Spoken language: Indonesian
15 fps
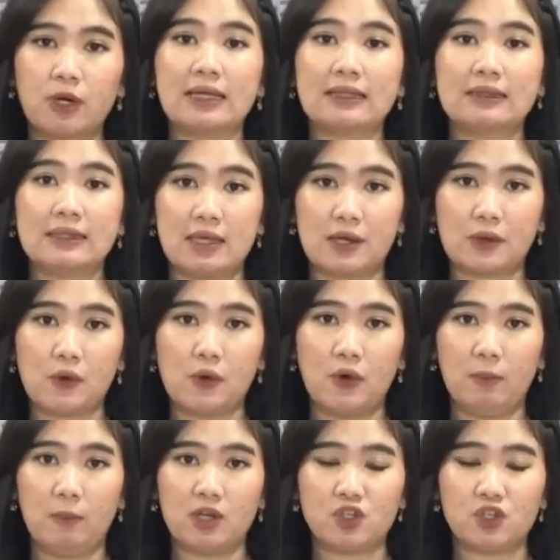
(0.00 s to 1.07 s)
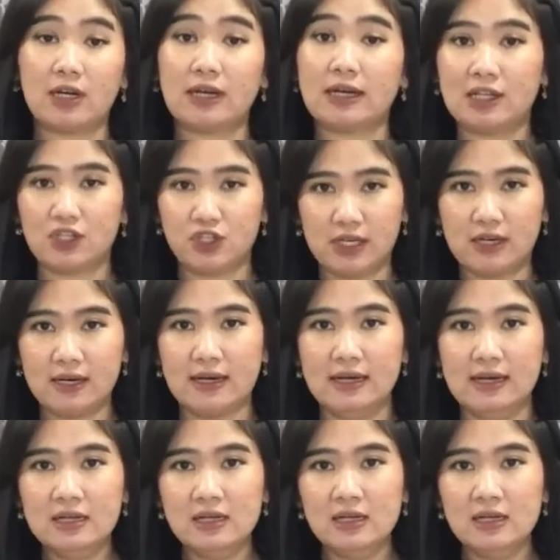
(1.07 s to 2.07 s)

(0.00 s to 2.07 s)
perhatian oleh masyarakat Cina.